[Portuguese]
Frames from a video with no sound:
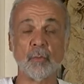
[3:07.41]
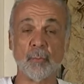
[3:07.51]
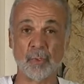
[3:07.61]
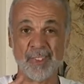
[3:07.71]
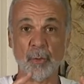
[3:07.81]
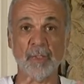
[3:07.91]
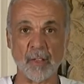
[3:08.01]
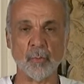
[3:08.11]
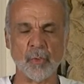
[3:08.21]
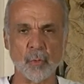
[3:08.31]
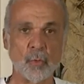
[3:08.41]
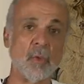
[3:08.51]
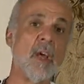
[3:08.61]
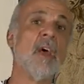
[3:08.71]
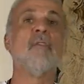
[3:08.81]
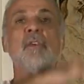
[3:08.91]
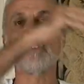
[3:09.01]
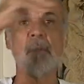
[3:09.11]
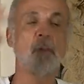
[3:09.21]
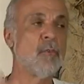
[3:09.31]
por ser o 12 segundo
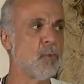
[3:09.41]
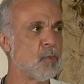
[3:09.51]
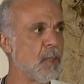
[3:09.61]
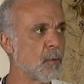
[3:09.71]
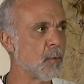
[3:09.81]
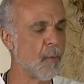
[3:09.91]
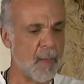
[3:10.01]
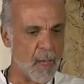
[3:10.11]
fechamento de um ciclo,